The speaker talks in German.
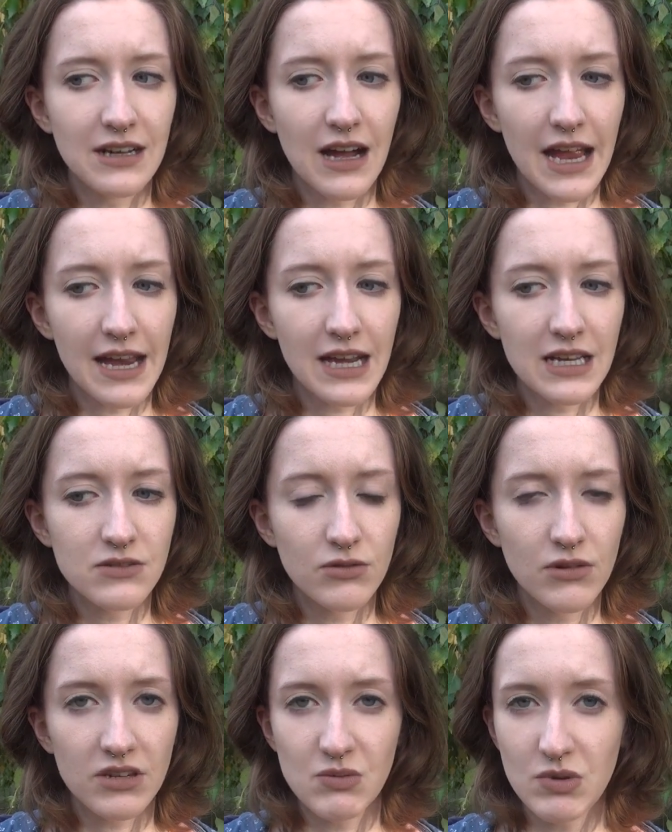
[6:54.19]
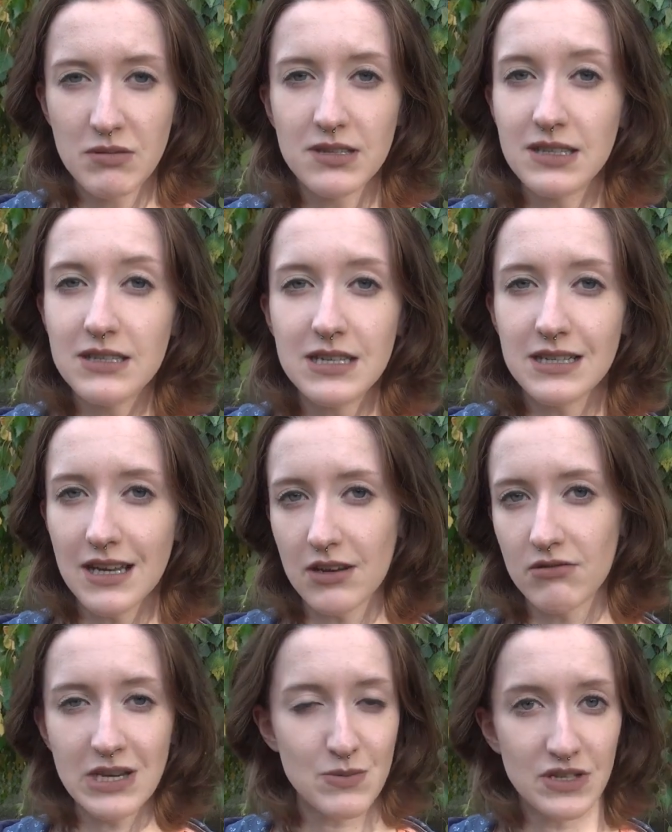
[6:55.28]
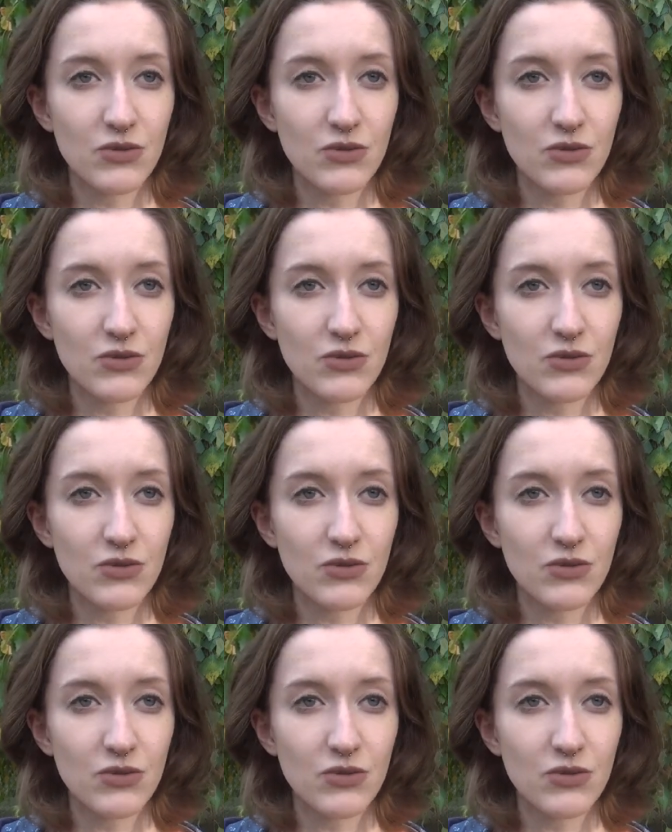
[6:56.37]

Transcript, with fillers: eigentlich nur noch die Bibel zitiert hat und nicht mehr